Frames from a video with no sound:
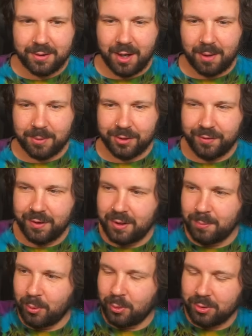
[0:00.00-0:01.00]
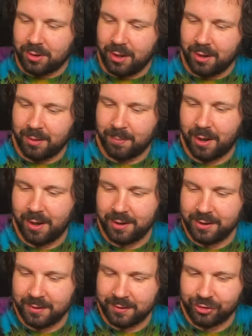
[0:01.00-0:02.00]
Aber ich finde, die Brottheke bei
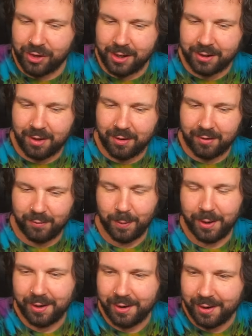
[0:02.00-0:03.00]
Aldi ist schlechter als bei den